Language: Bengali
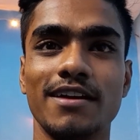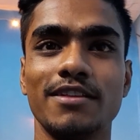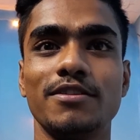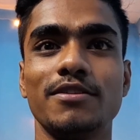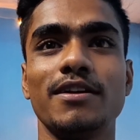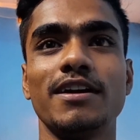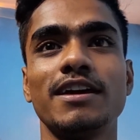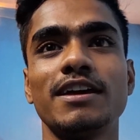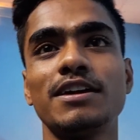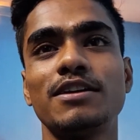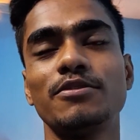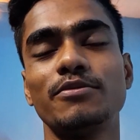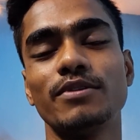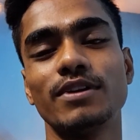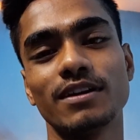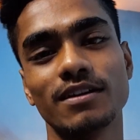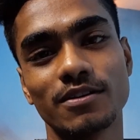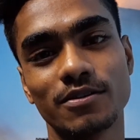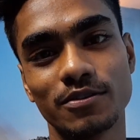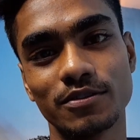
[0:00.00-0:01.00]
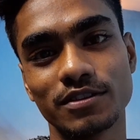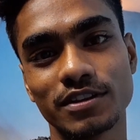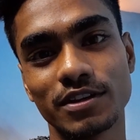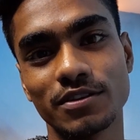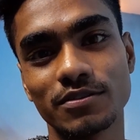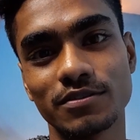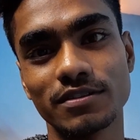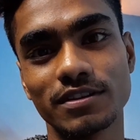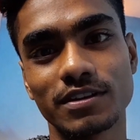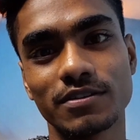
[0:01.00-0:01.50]
তো এই করতে
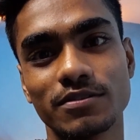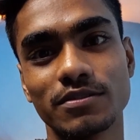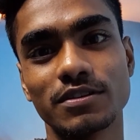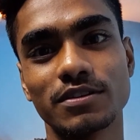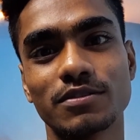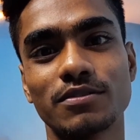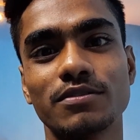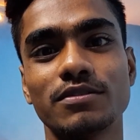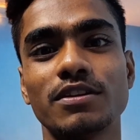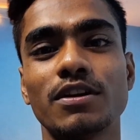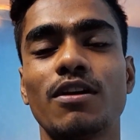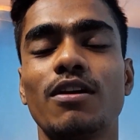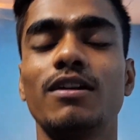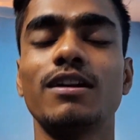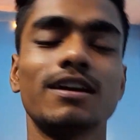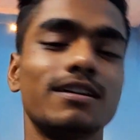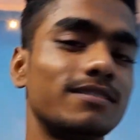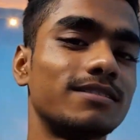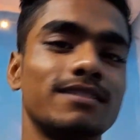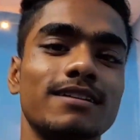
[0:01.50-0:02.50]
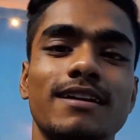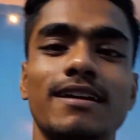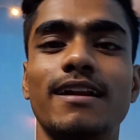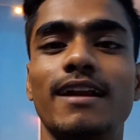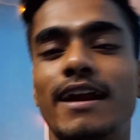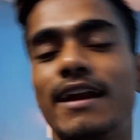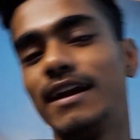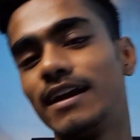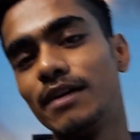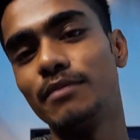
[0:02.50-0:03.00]
করতে করতে করতে হঠাৎ
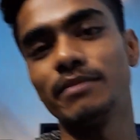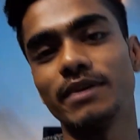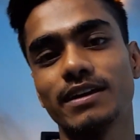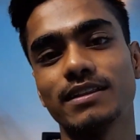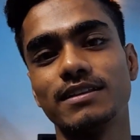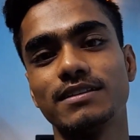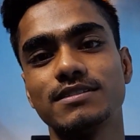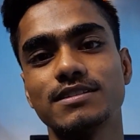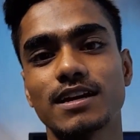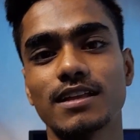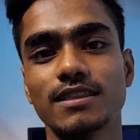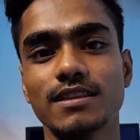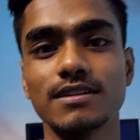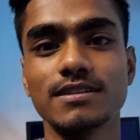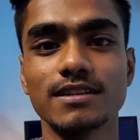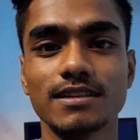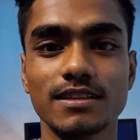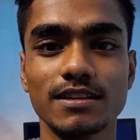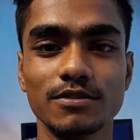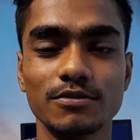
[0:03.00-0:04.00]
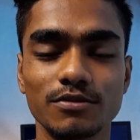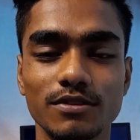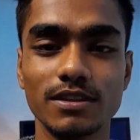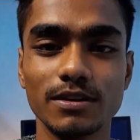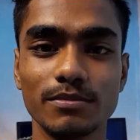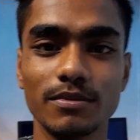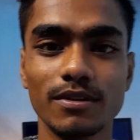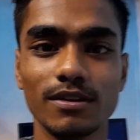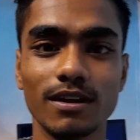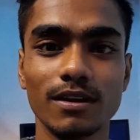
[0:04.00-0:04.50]
র্যান্ডাম একদিন সান্দার সাথে ঘুরতে
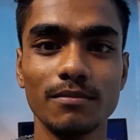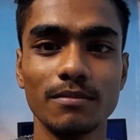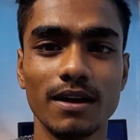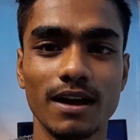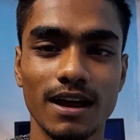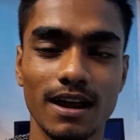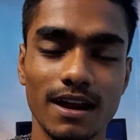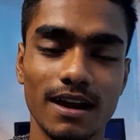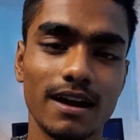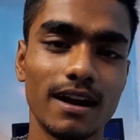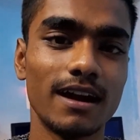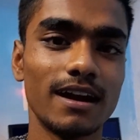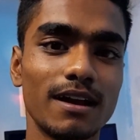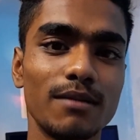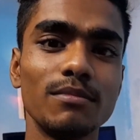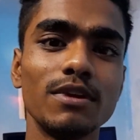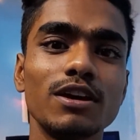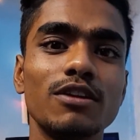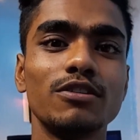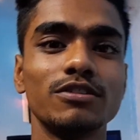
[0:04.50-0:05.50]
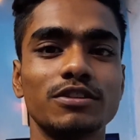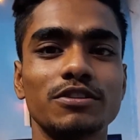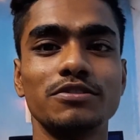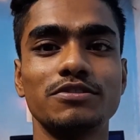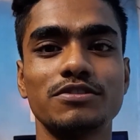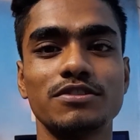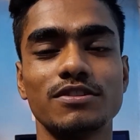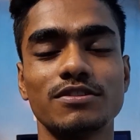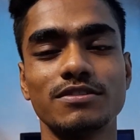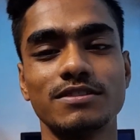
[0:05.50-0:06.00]
বেরোলাম র্যান্ডামলি কথা
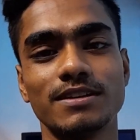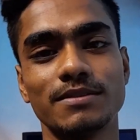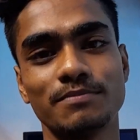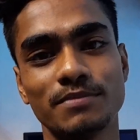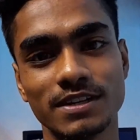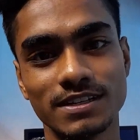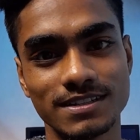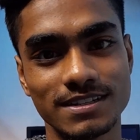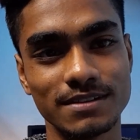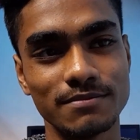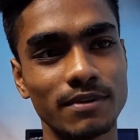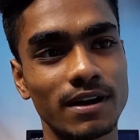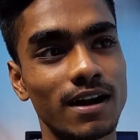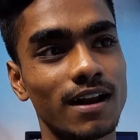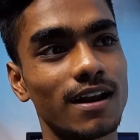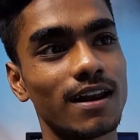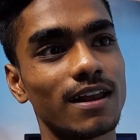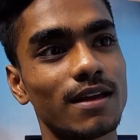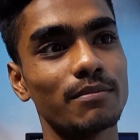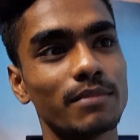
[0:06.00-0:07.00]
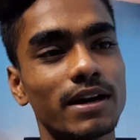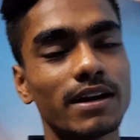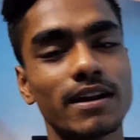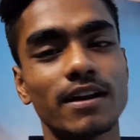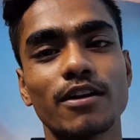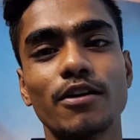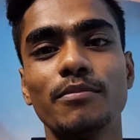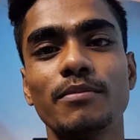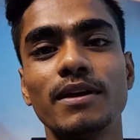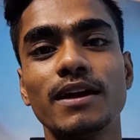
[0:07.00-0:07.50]
হচ্ছিল যে পিসি বানালে বেটার
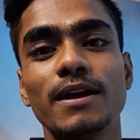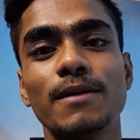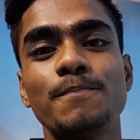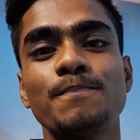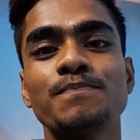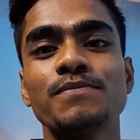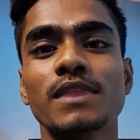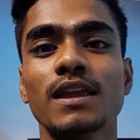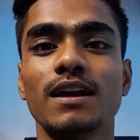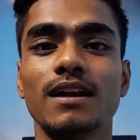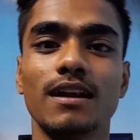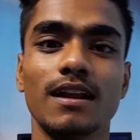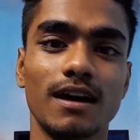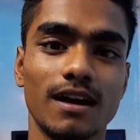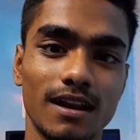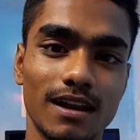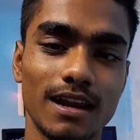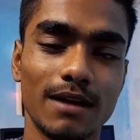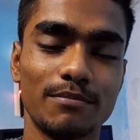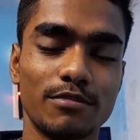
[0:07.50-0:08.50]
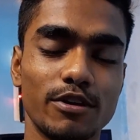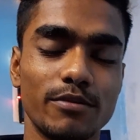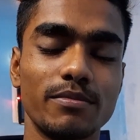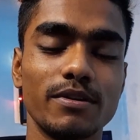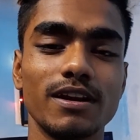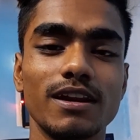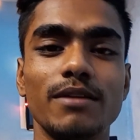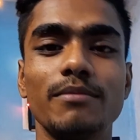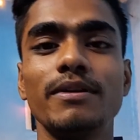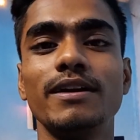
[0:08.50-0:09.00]
হবে না ল্যাপটপ
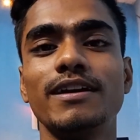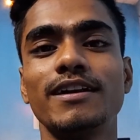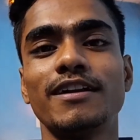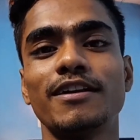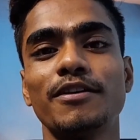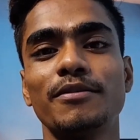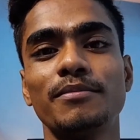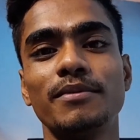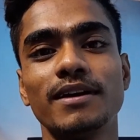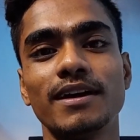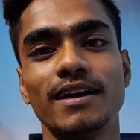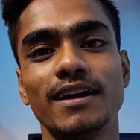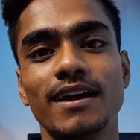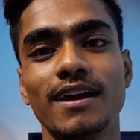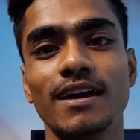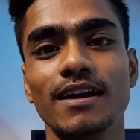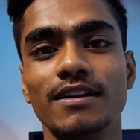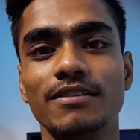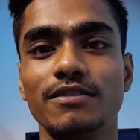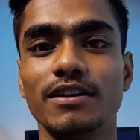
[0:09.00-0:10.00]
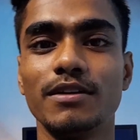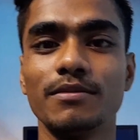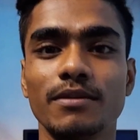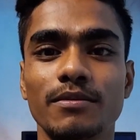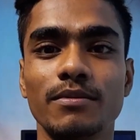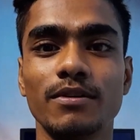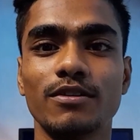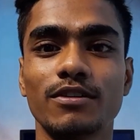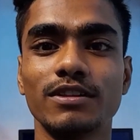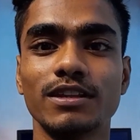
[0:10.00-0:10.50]
নিলে বেটার হবে তো
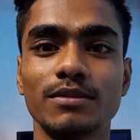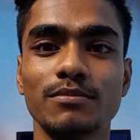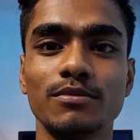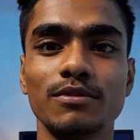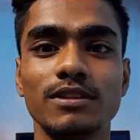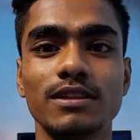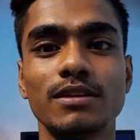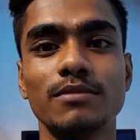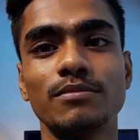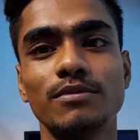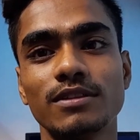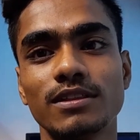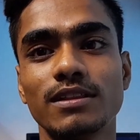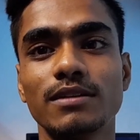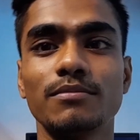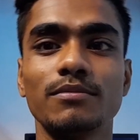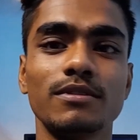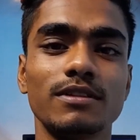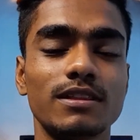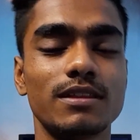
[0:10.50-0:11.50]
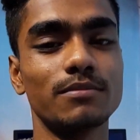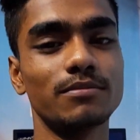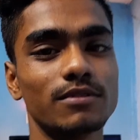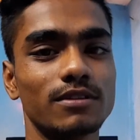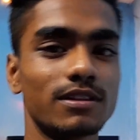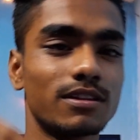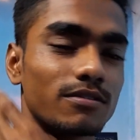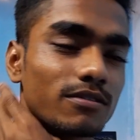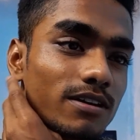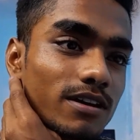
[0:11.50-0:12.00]
এইভাবে কথা বলতে বলতে বলতে
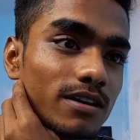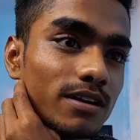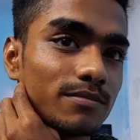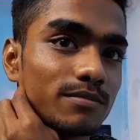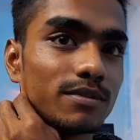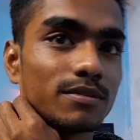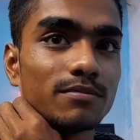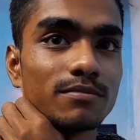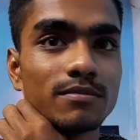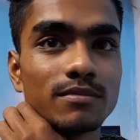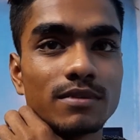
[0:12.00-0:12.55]
বলতে ওকে আমি